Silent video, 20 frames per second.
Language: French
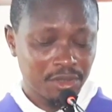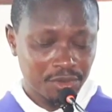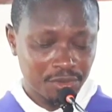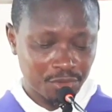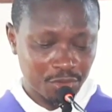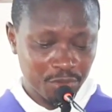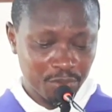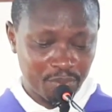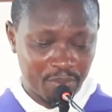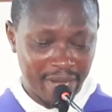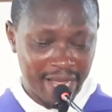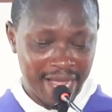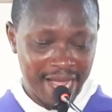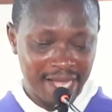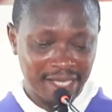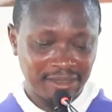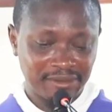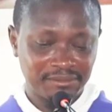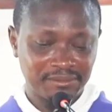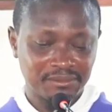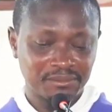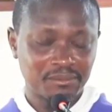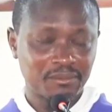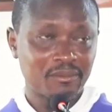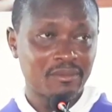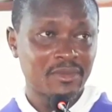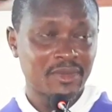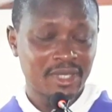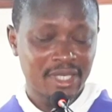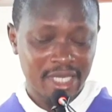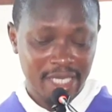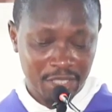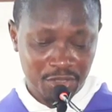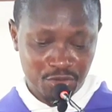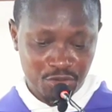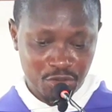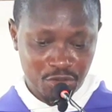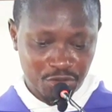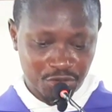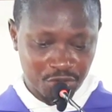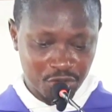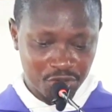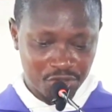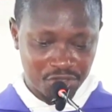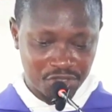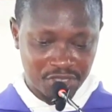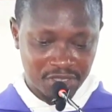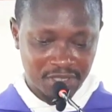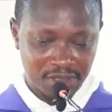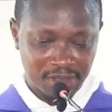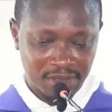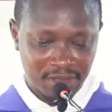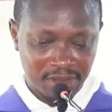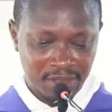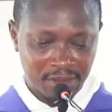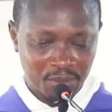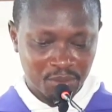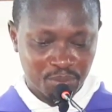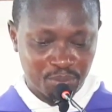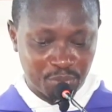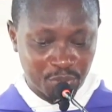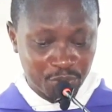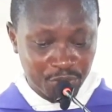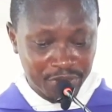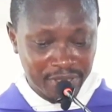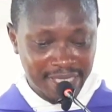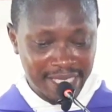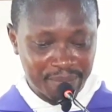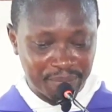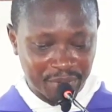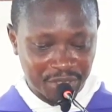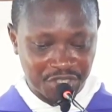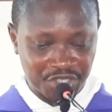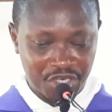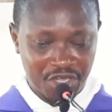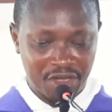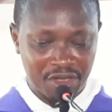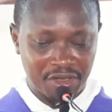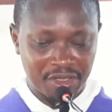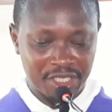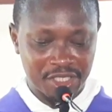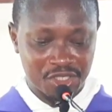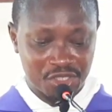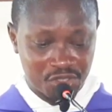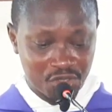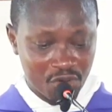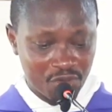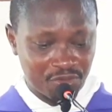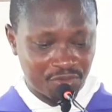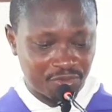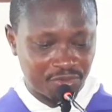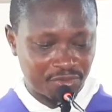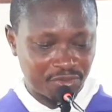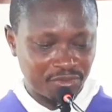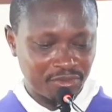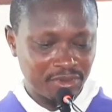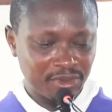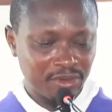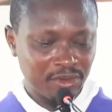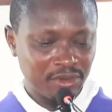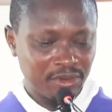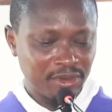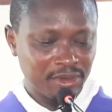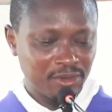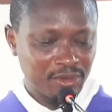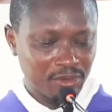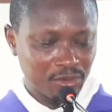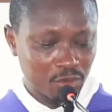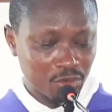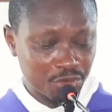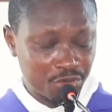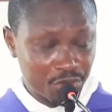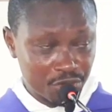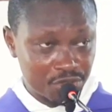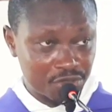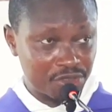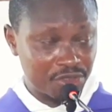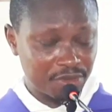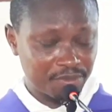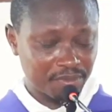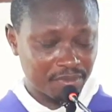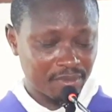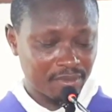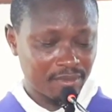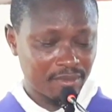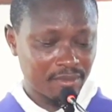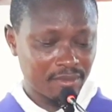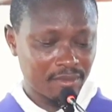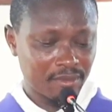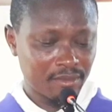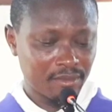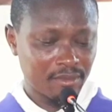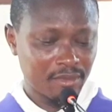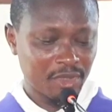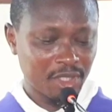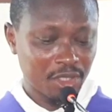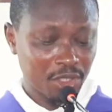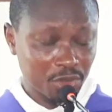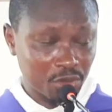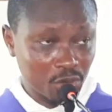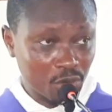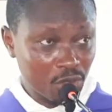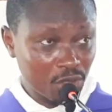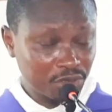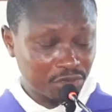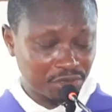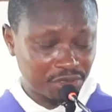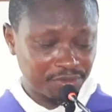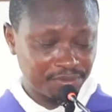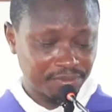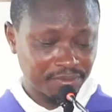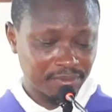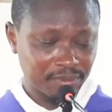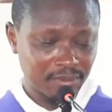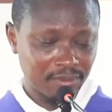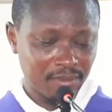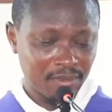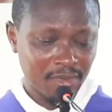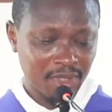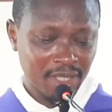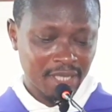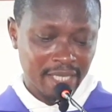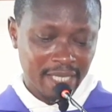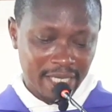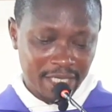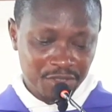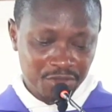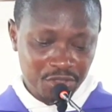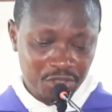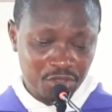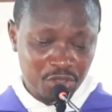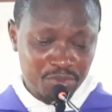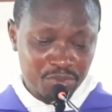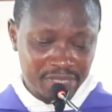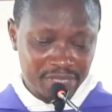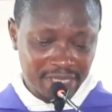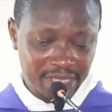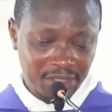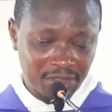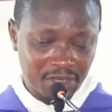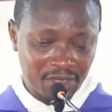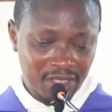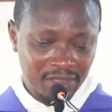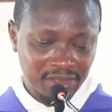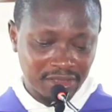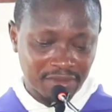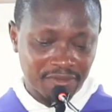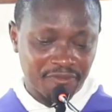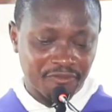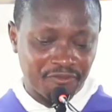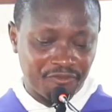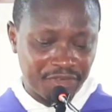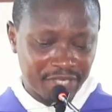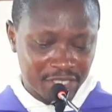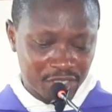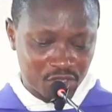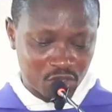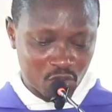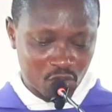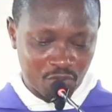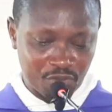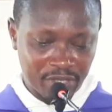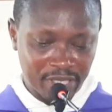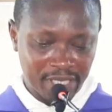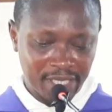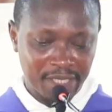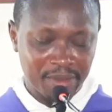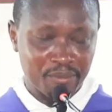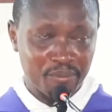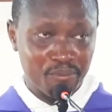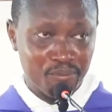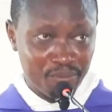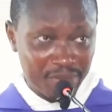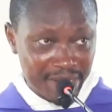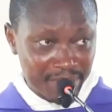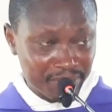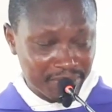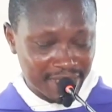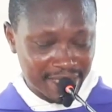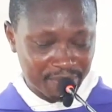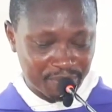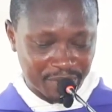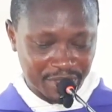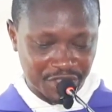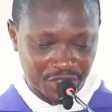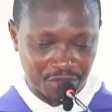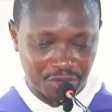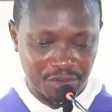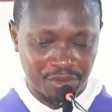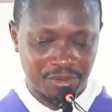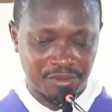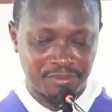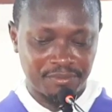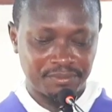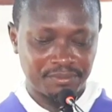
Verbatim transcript: D'une part, un Dieu juste punit les pécheurs et sauve le juste. Et de l'autre, un Dieu de miséricorde vient sauver même les pécheurs.